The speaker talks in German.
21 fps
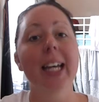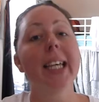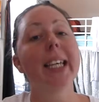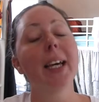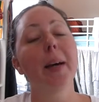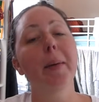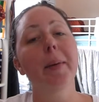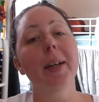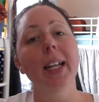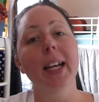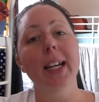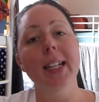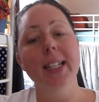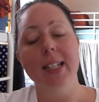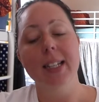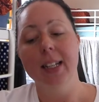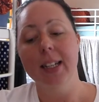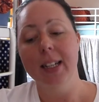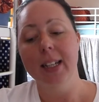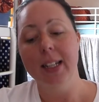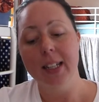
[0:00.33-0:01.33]
ich habe
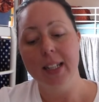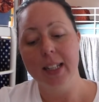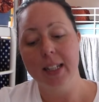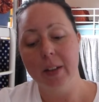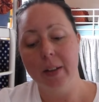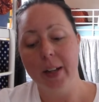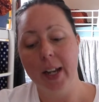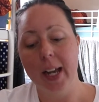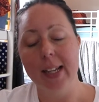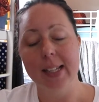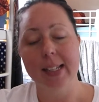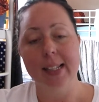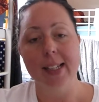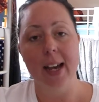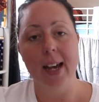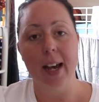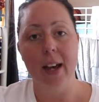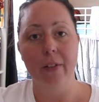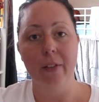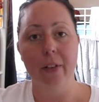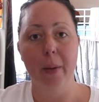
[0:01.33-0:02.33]
gedacht, ich lasse
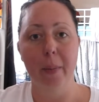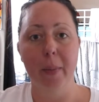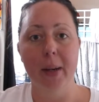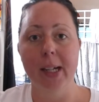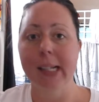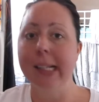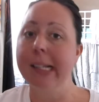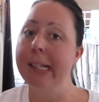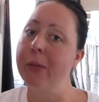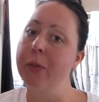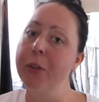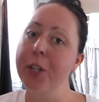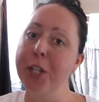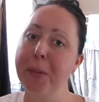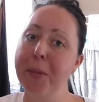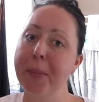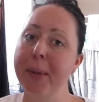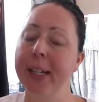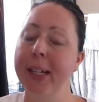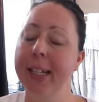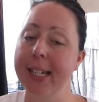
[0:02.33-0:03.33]
einfach mal einen
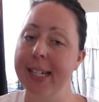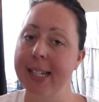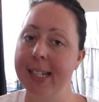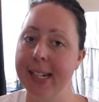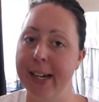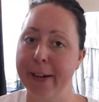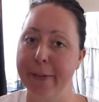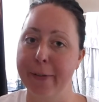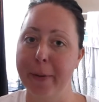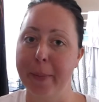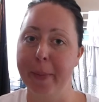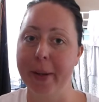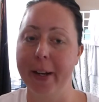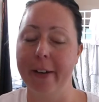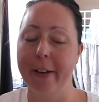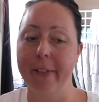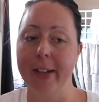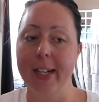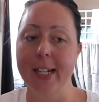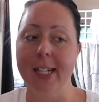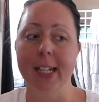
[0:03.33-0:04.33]
Zwischenbericht da von
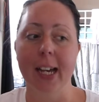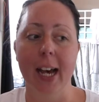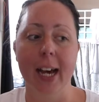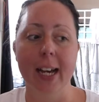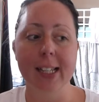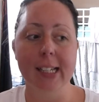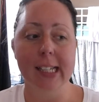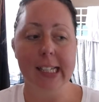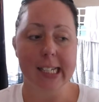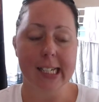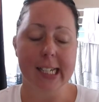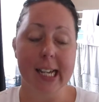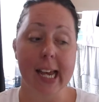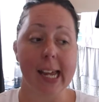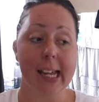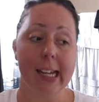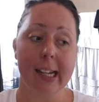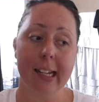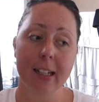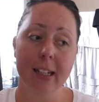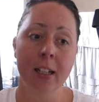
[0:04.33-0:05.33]
meiner Weltreise,
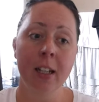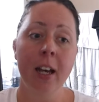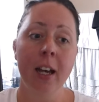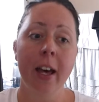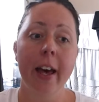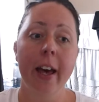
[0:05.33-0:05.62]
denn